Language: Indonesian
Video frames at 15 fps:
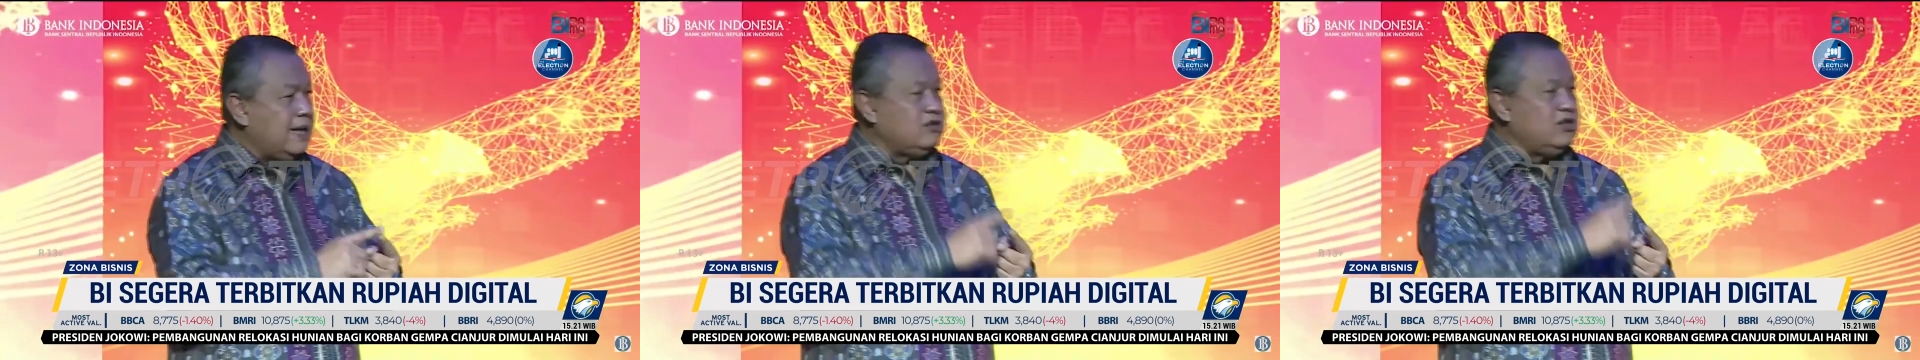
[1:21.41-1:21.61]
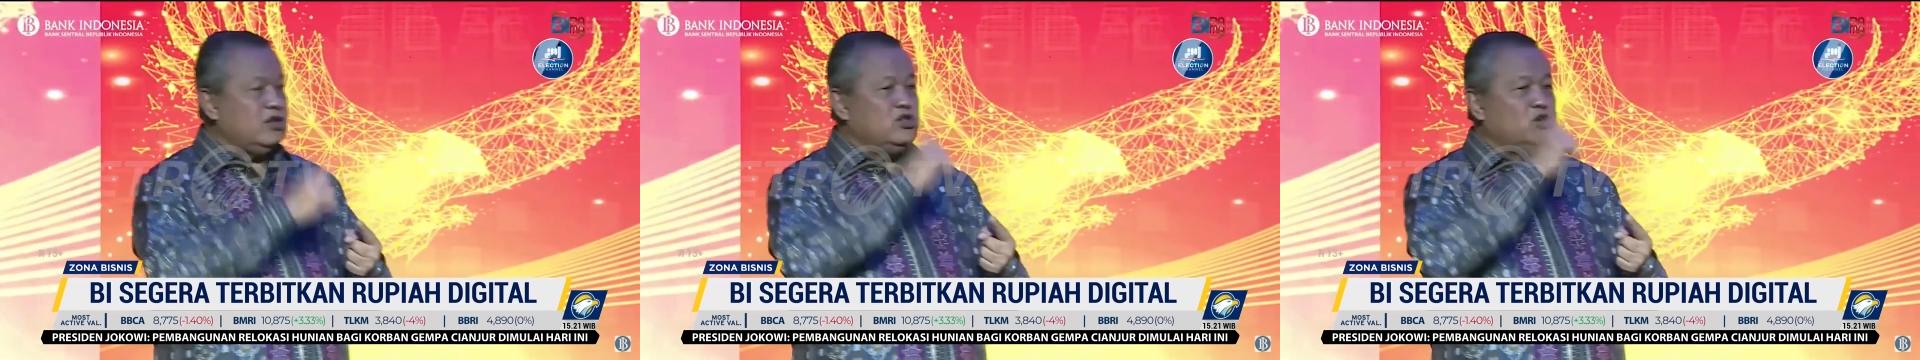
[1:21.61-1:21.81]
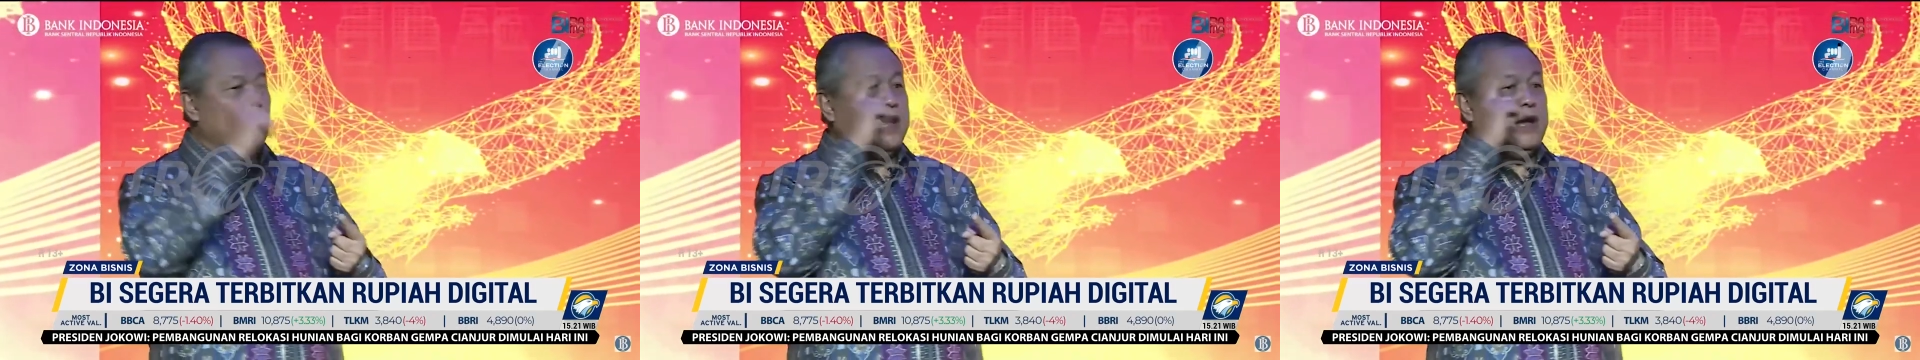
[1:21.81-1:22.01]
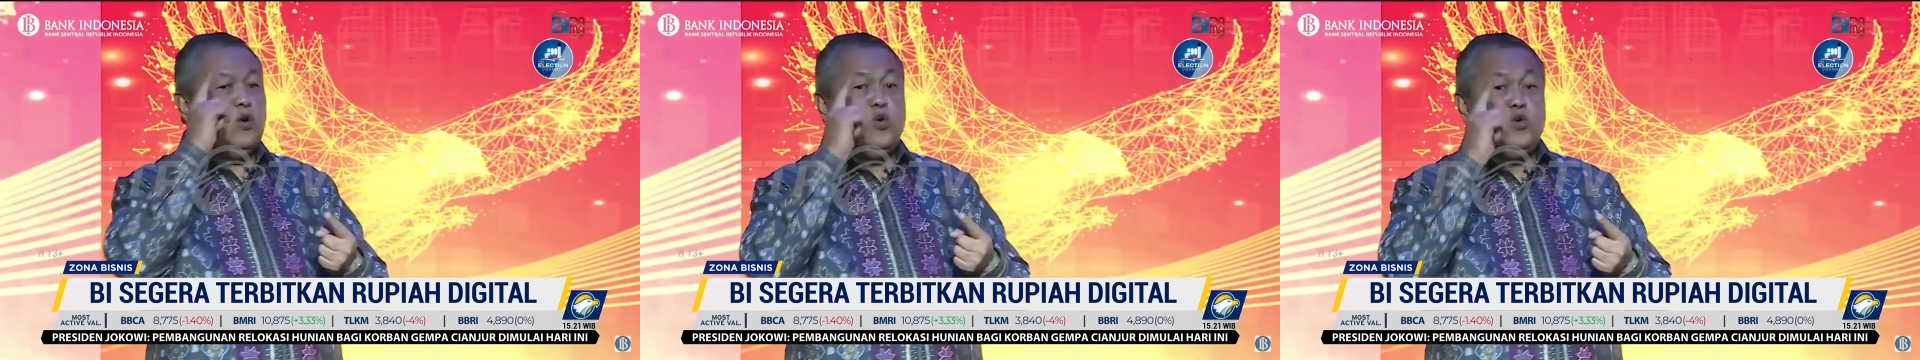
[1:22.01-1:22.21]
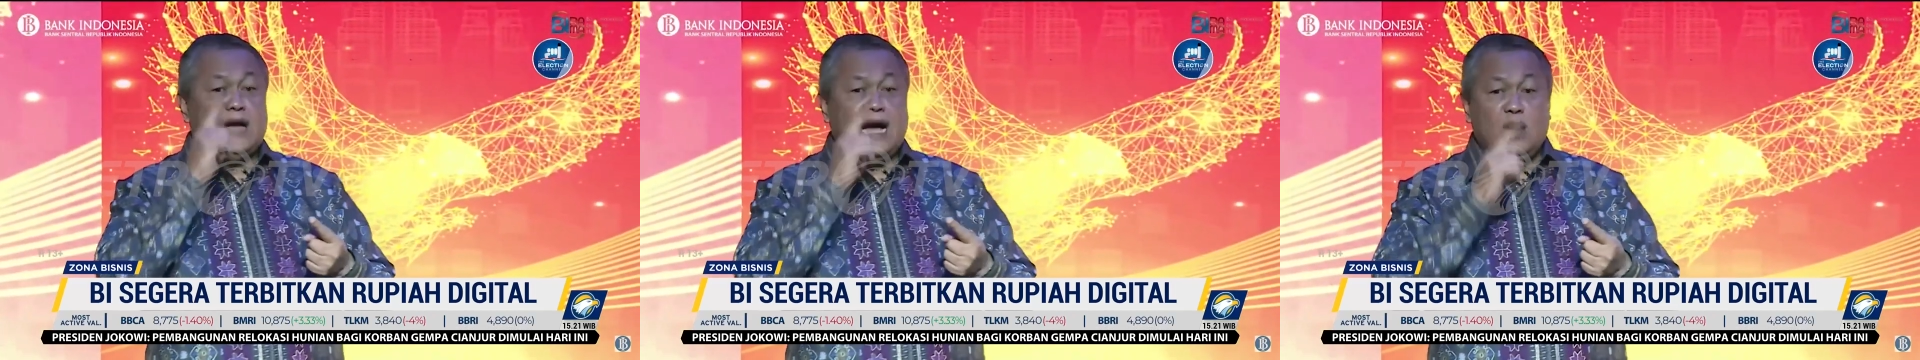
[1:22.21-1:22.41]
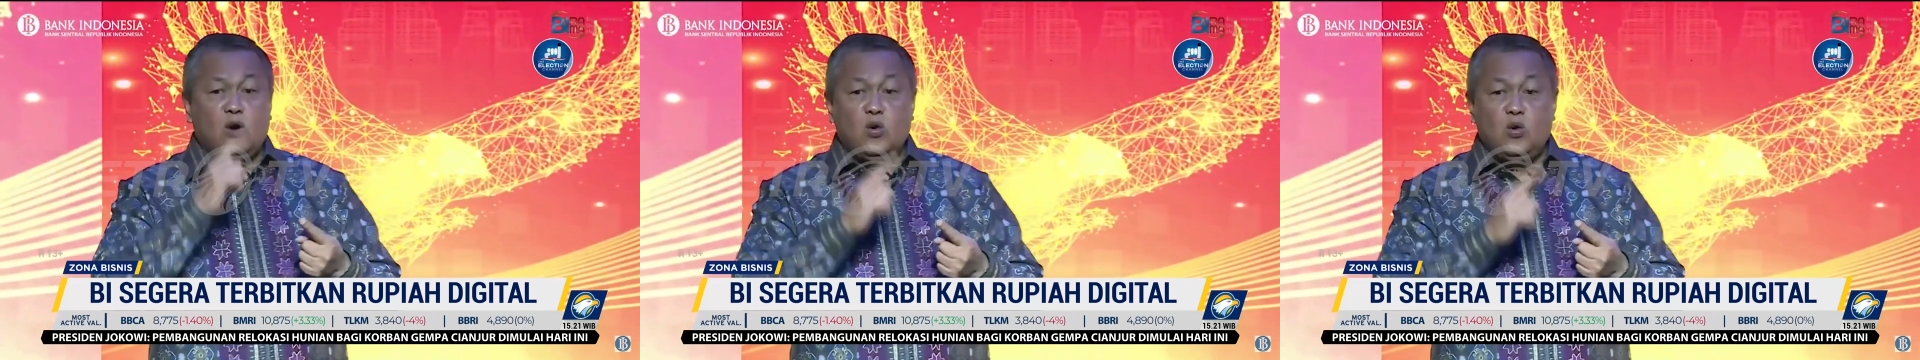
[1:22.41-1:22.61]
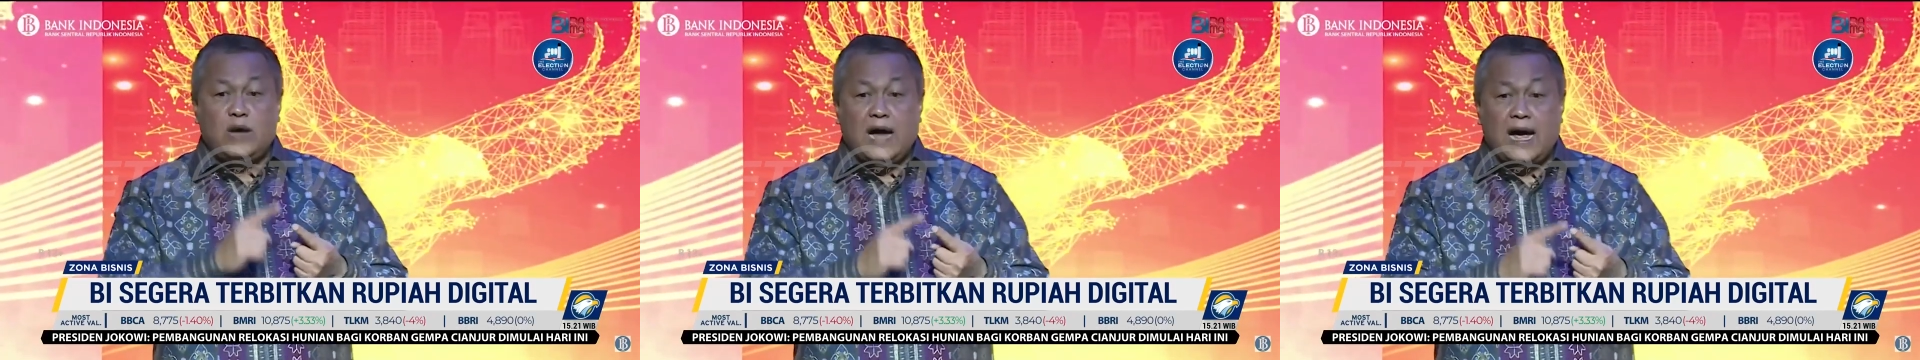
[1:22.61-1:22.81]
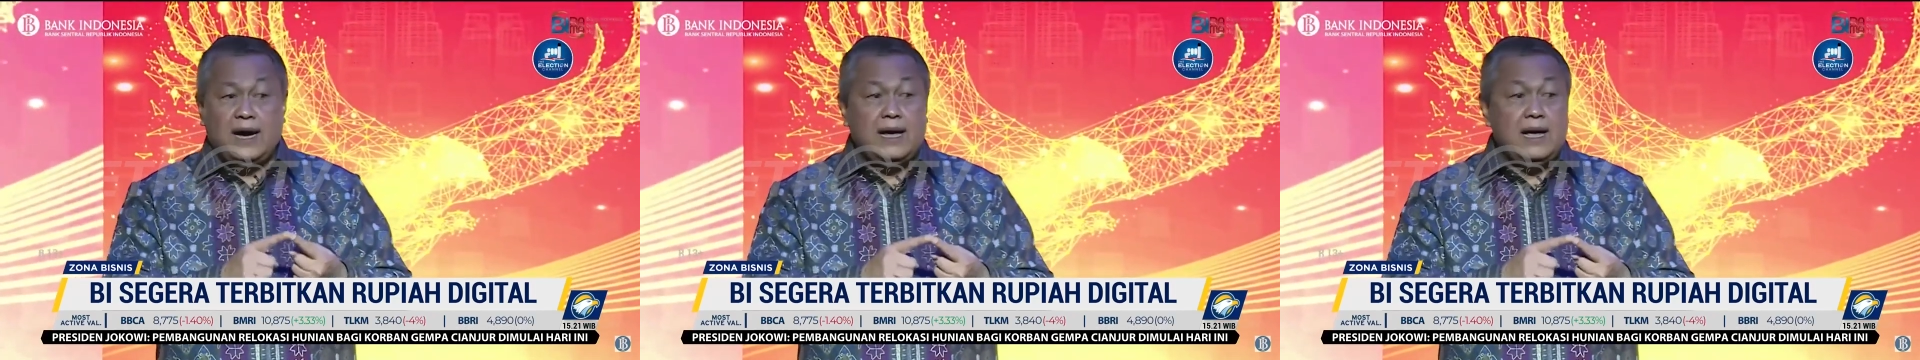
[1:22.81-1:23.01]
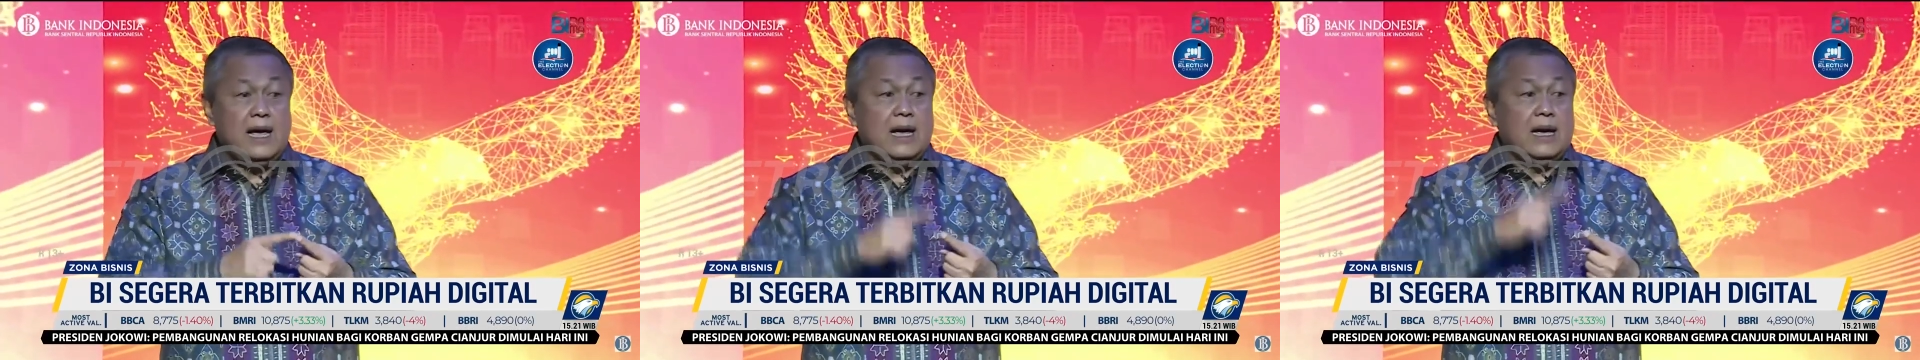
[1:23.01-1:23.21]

sesuai undang-undang